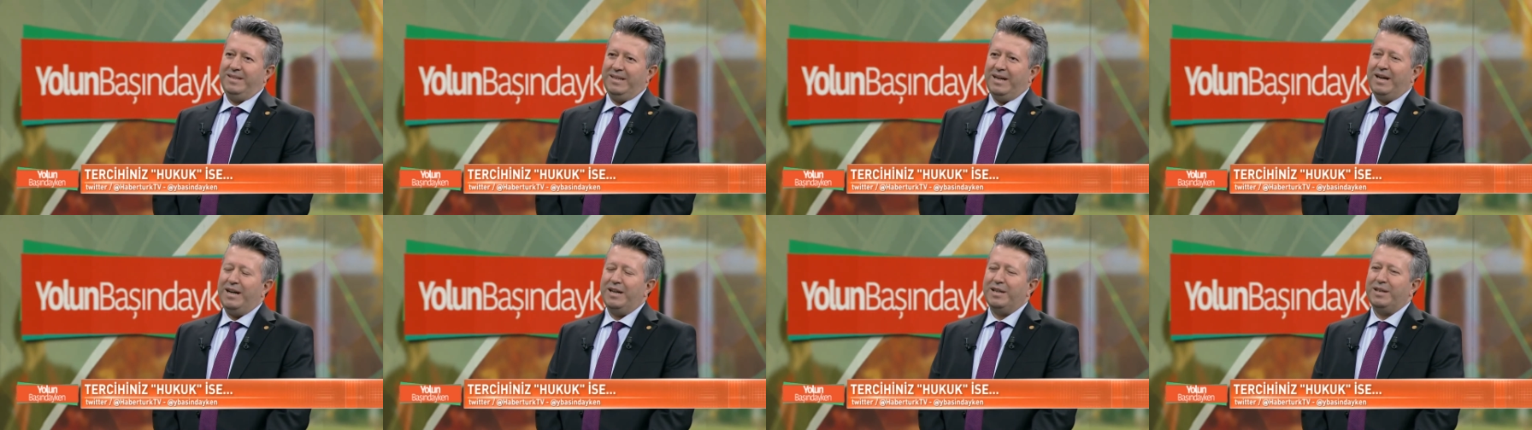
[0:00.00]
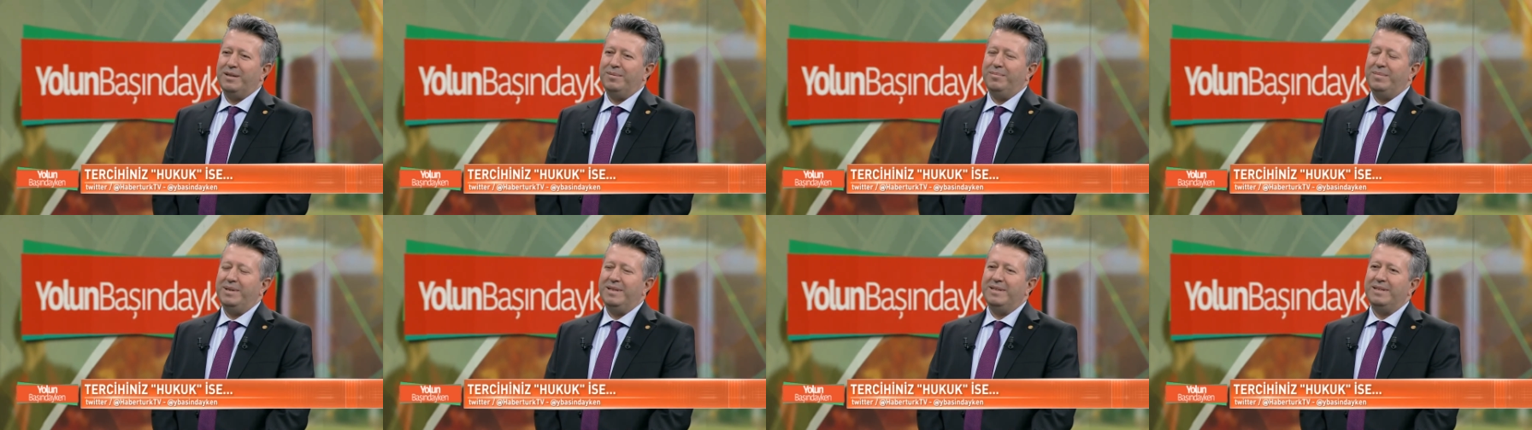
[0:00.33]

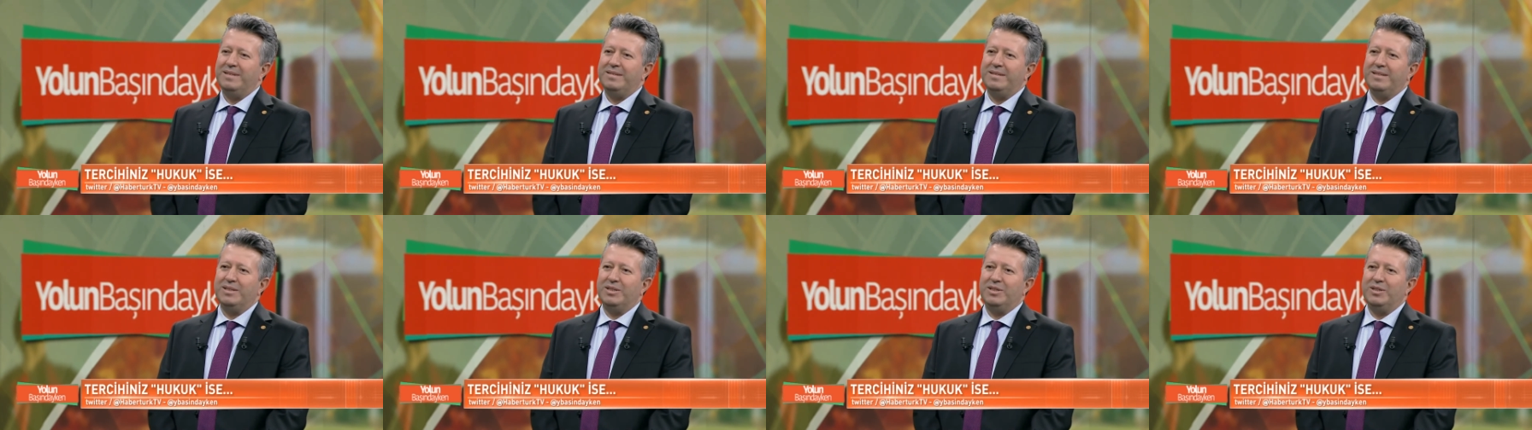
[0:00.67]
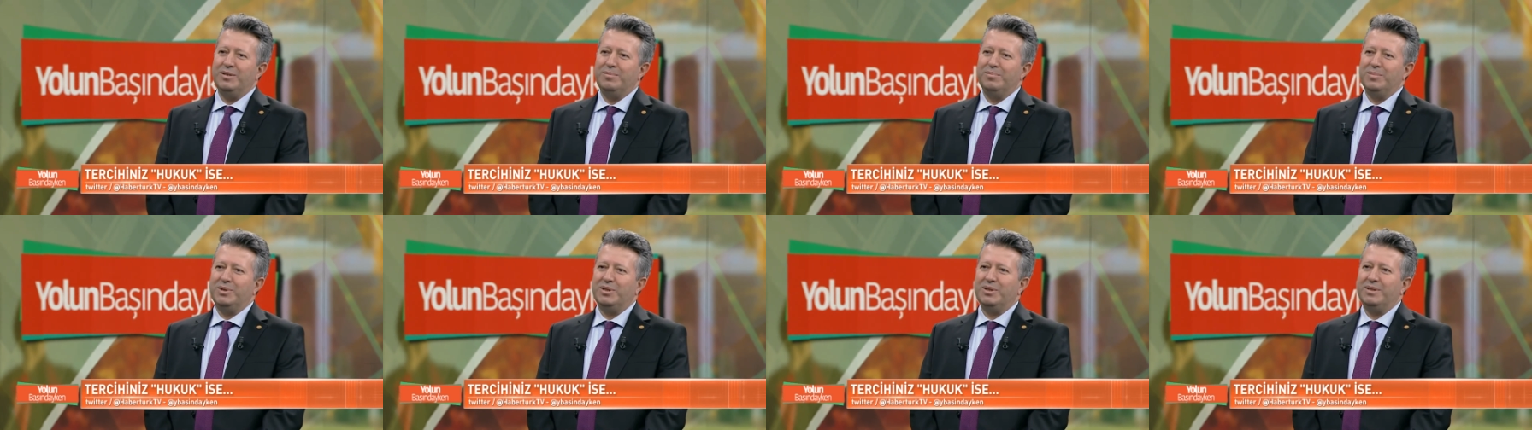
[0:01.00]
hakimliğine
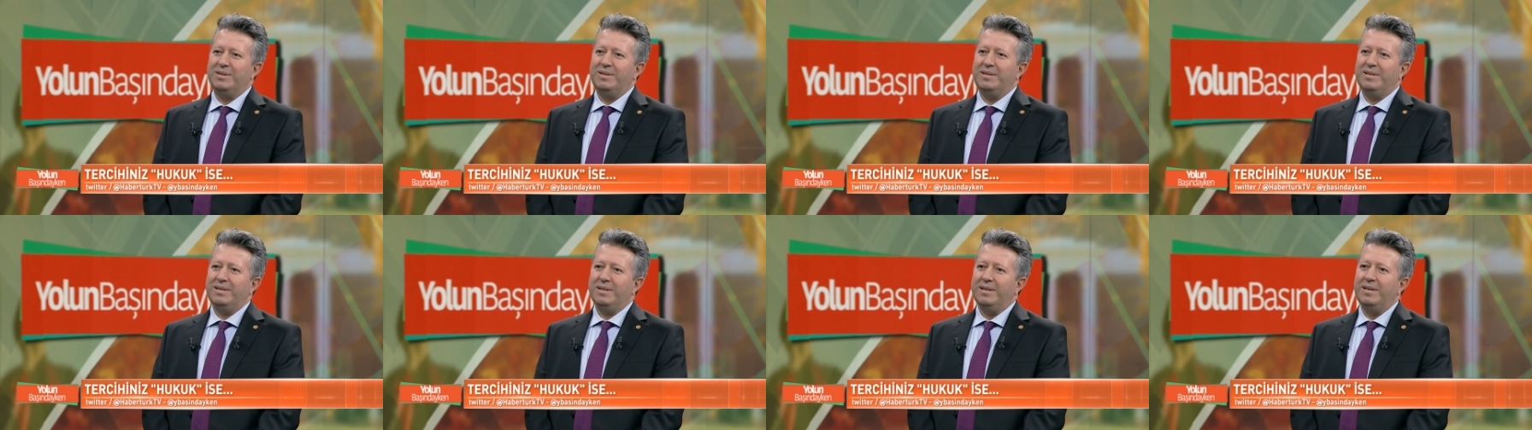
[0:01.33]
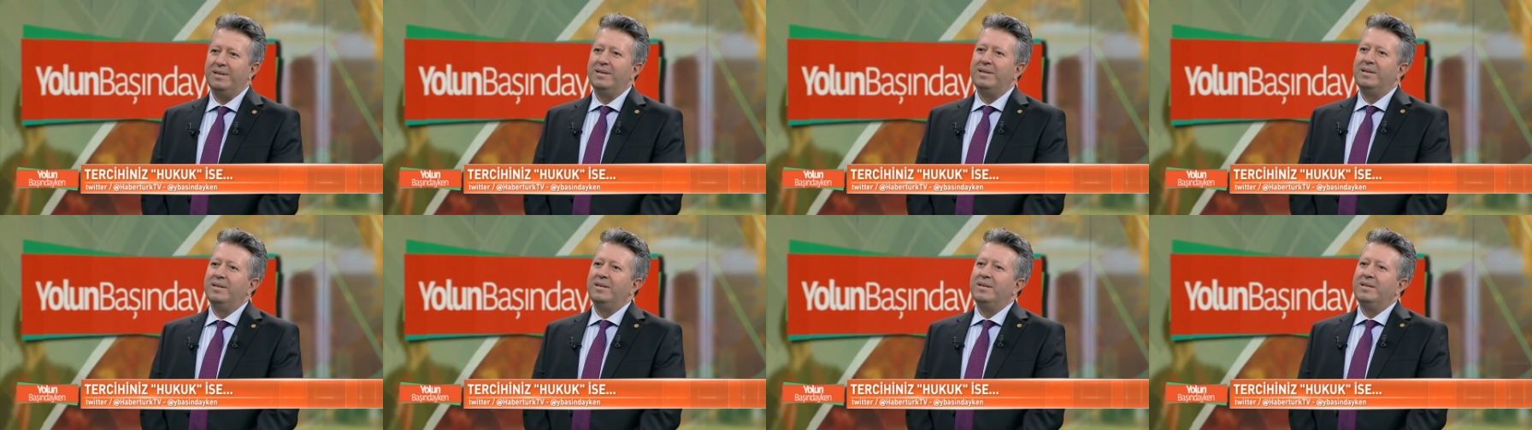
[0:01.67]
seçilmiş idik. Ne
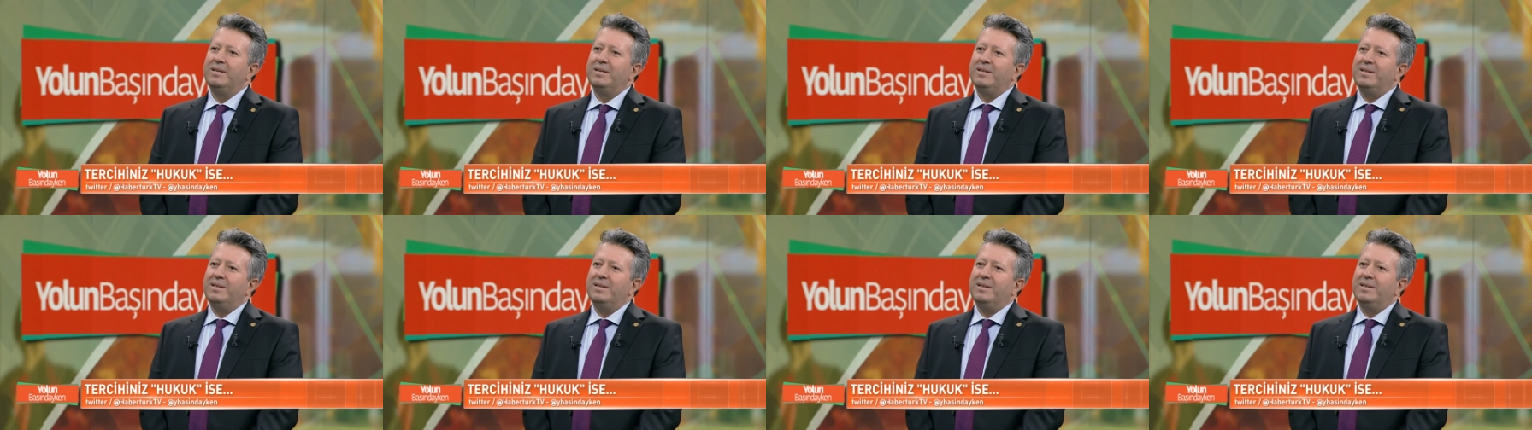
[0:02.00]
mutlu bize.